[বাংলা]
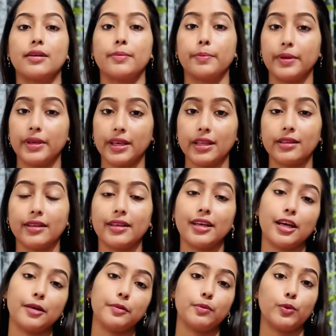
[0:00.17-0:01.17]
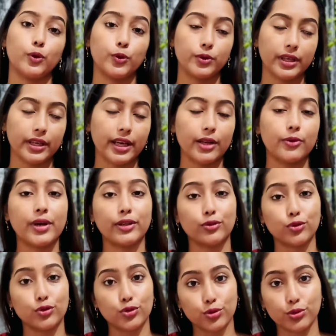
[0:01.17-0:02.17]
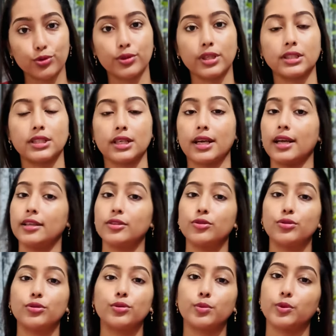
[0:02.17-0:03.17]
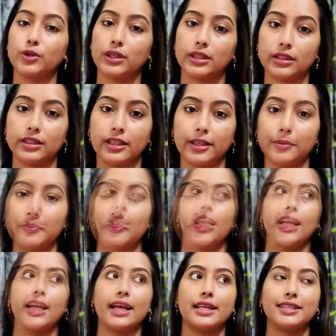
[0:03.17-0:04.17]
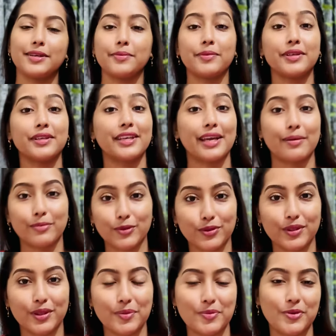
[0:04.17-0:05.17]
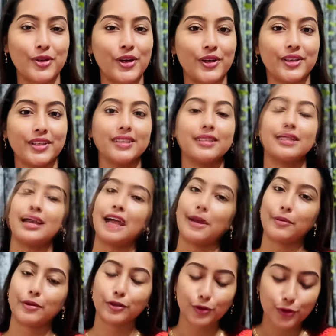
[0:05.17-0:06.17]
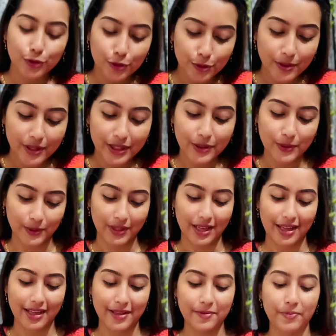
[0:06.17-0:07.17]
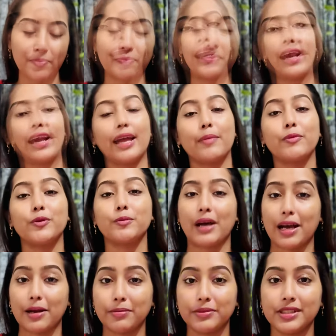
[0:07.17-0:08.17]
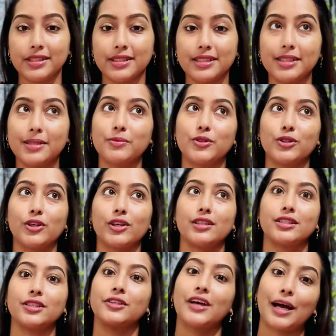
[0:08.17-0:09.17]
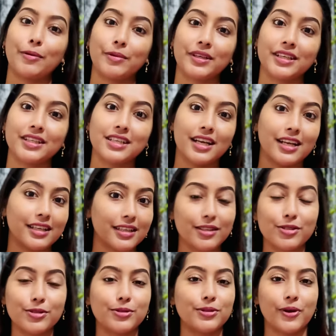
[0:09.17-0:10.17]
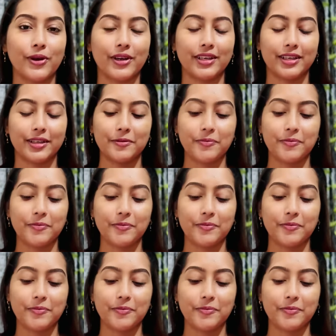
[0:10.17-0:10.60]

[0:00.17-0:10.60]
বিয়েতে আমি বউকে কেন এত ছোট একটা কানের দুল উপহার দিলাম এটা আমার কেমন দেবর হয় আমার শ্বশুর বাড়ি কোথায় এমন ভাব নিচ্ছি মনে হয় যেন আমাকে ছাড়া কিছুই হয় না